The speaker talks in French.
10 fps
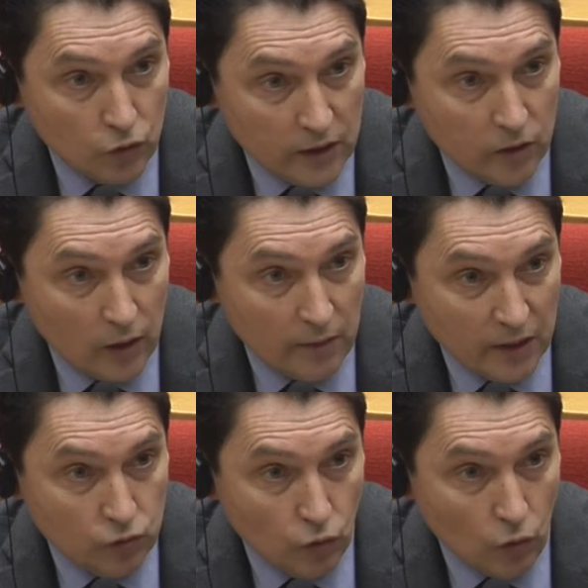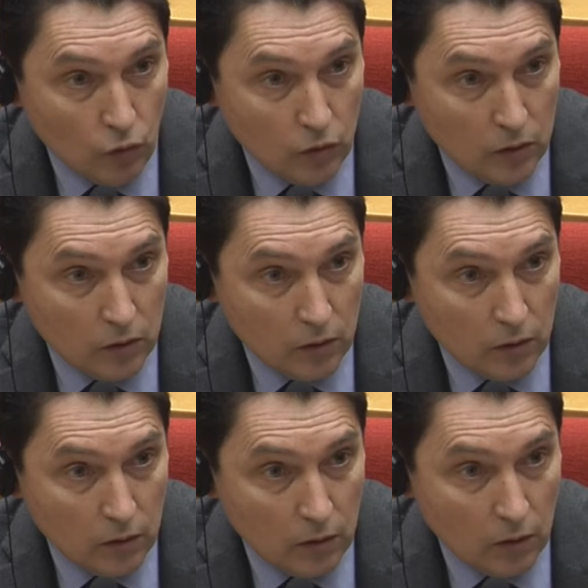Nicolas Maduro
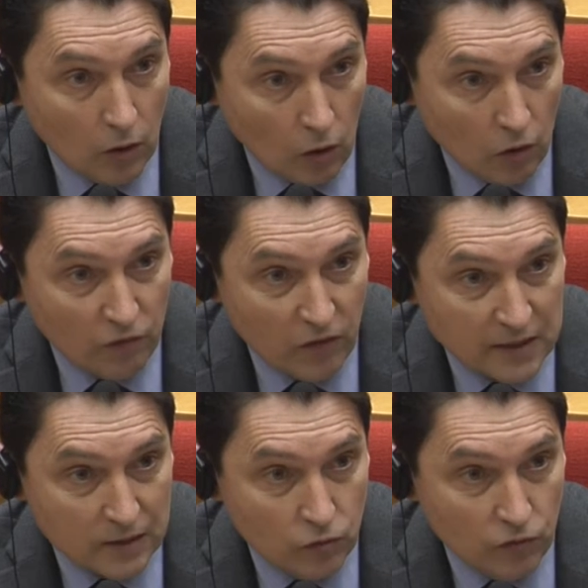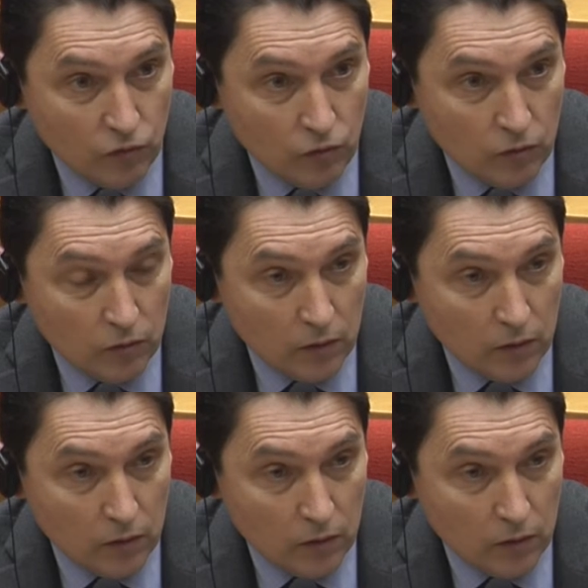en face de vous,